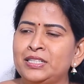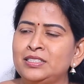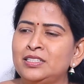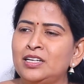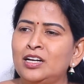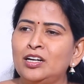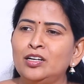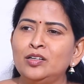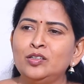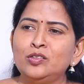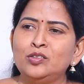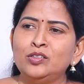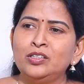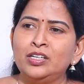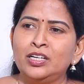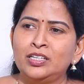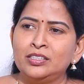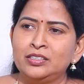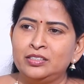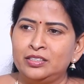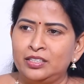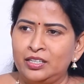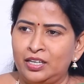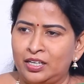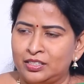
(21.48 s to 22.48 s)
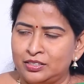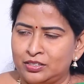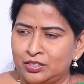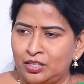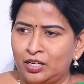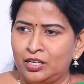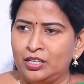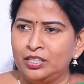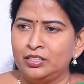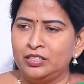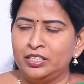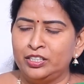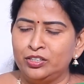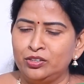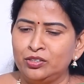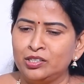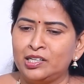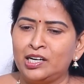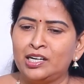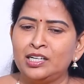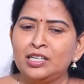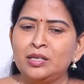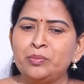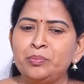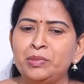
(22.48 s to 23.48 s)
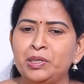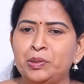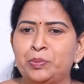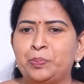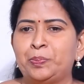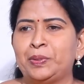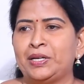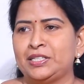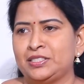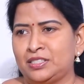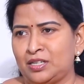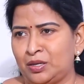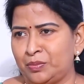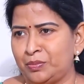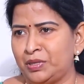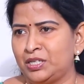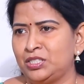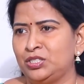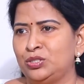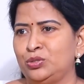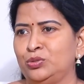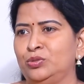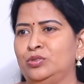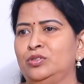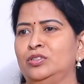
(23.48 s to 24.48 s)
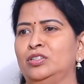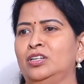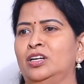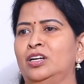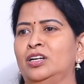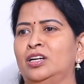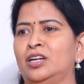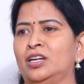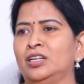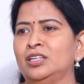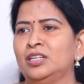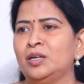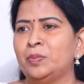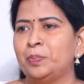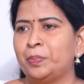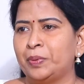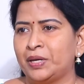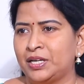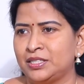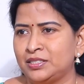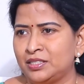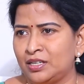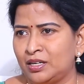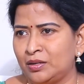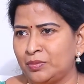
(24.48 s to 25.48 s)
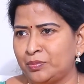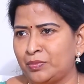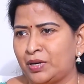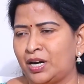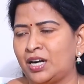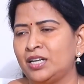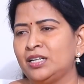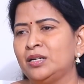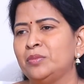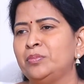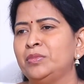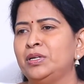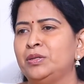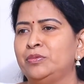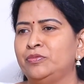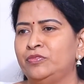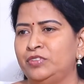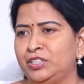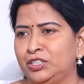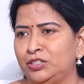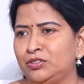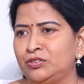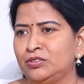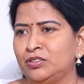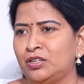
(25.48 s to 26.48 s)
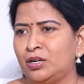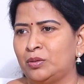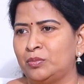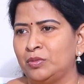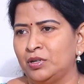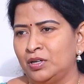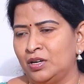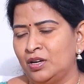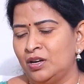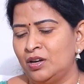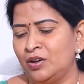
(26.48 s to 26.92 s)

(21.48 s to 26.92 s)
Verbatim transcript: ప్రజల నుండి అయితే అస్సలు లేదు ఎందుకంటే మేము ప్రజల మధ్య ఉంటున్నాం కనుక ప్రజల మాట మేము వింటున్నాం